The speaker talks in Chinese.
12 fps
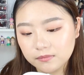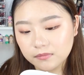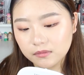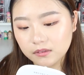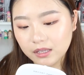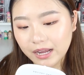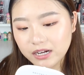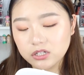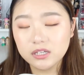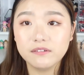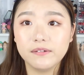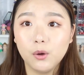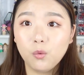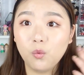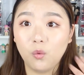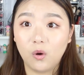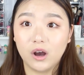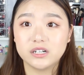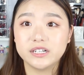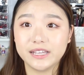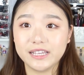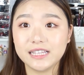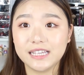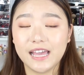嗯，但是因为我这
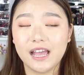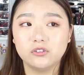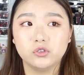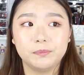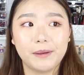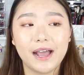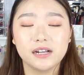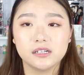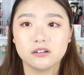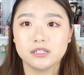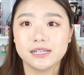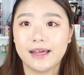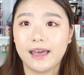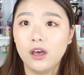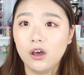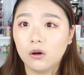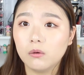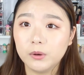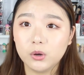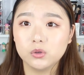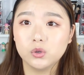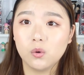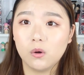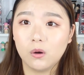一天就是八个小时下来，我没有
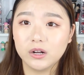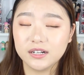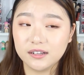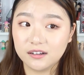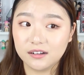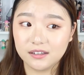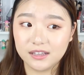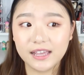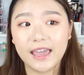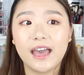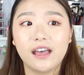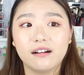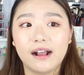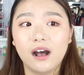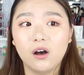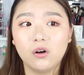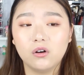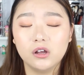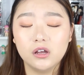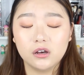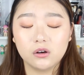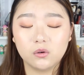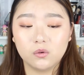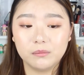动过任何的脸，然后
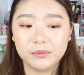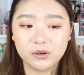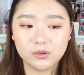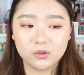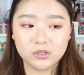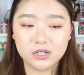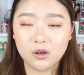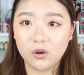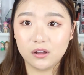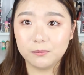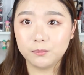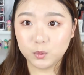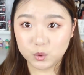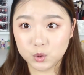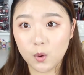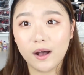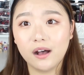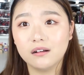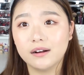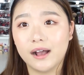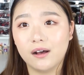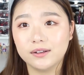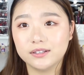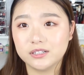我没有任何补妆，然
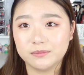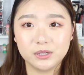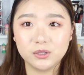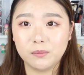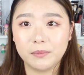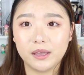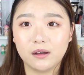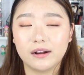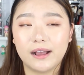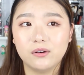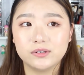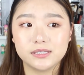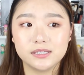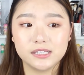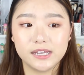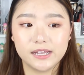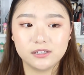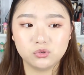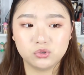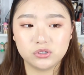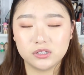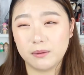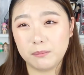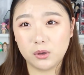后什么都没有，然后我今天就
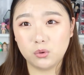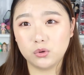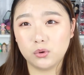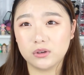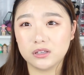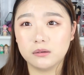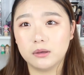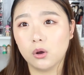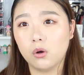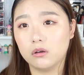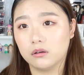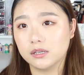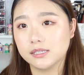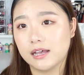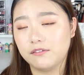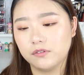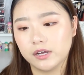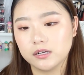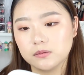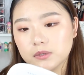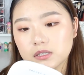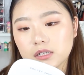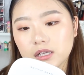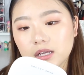是也没有用一个特别控油的散粉啊什
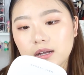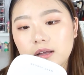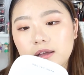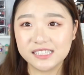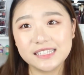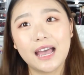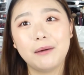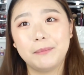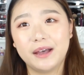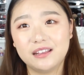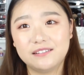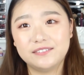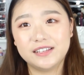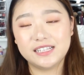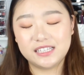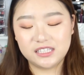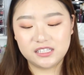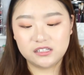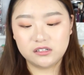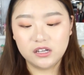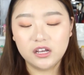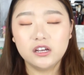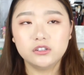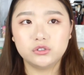么之类的。下巴的问题
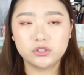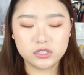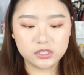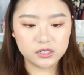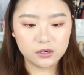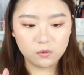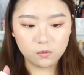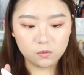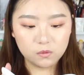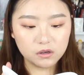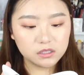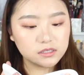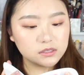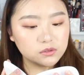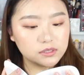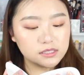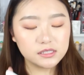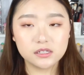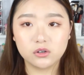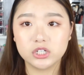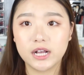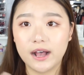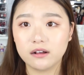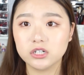就是我最近有
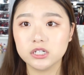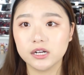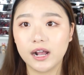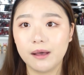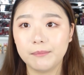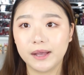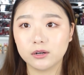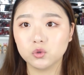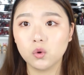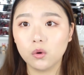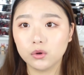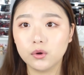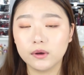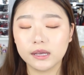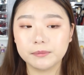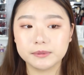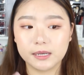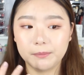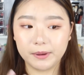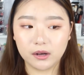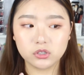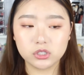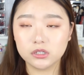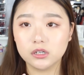尝试看嘛，如果我用一个比较
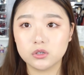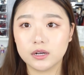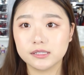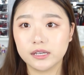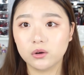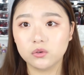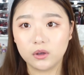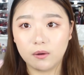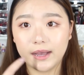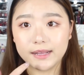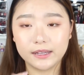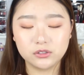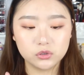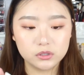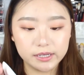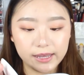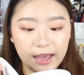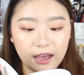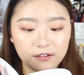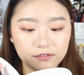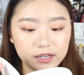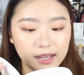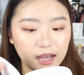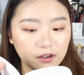保湿的妆前乳的话，它就会卡
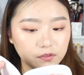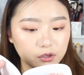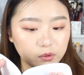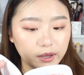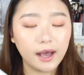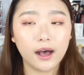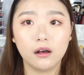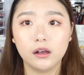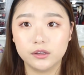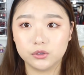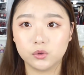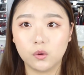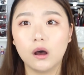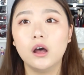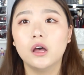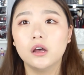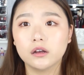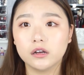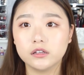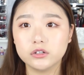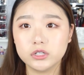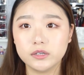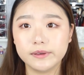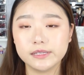纹卡粉会好很多。可
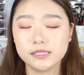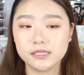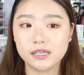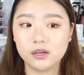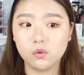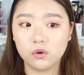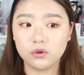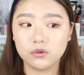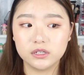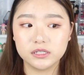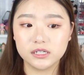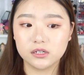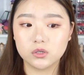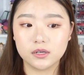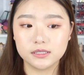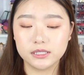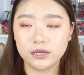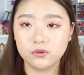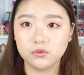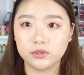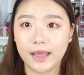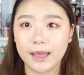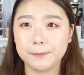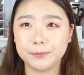能是因为今天我用的这个妆前乳，
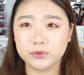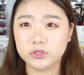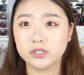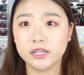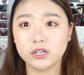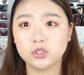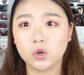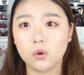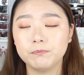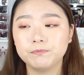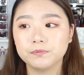它也不是那种。